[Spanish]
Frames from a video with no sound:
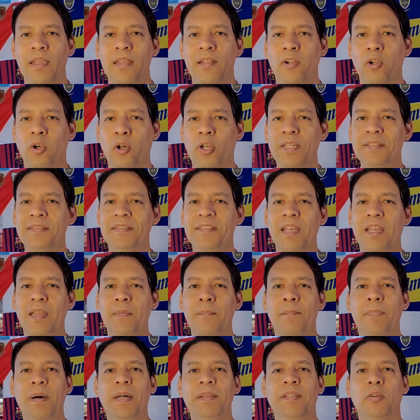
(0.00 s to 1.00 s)
Goretz el
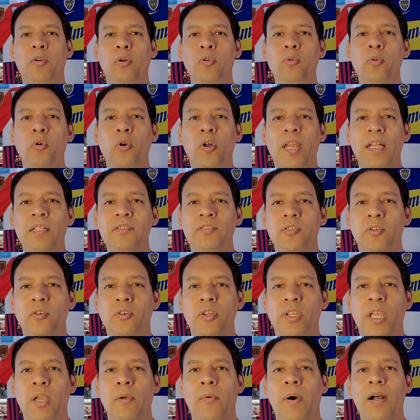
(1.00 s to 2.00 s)
empate con un golazo
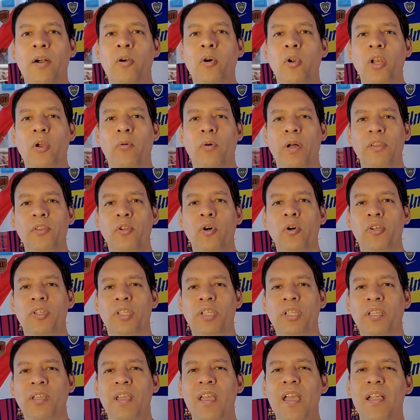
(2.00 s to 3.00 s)
que bajó
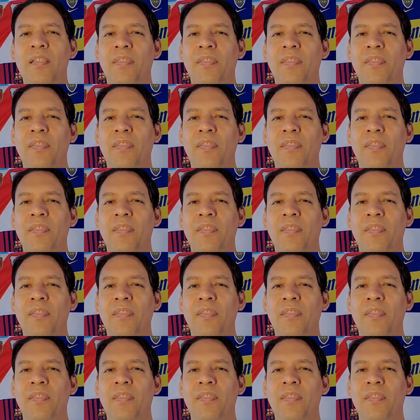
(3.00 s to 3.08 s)
Lewandowski,